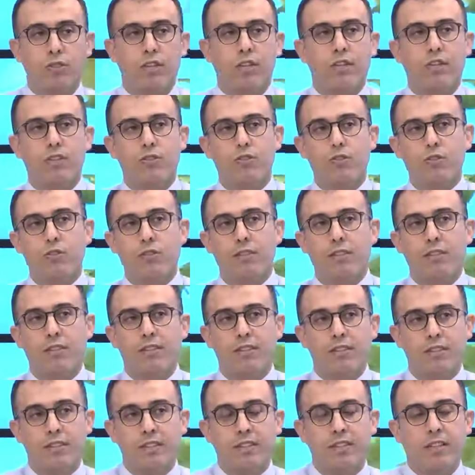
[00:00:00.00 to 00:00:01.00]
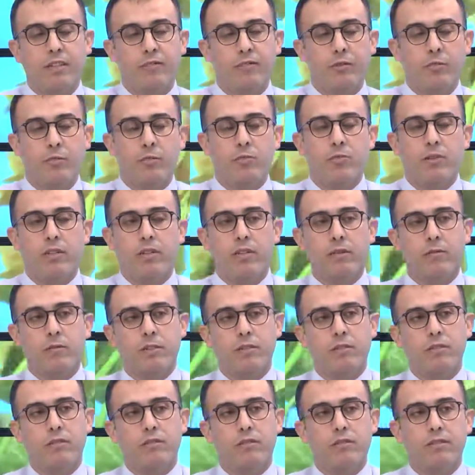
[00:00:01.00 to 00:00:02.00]
وسهلا شكرا على الاستضافه
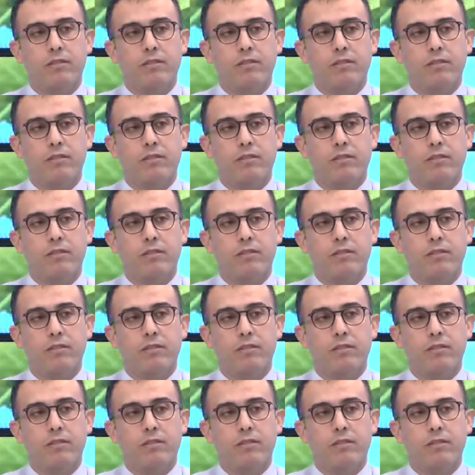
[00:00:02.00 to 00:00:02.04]
بالبرنامج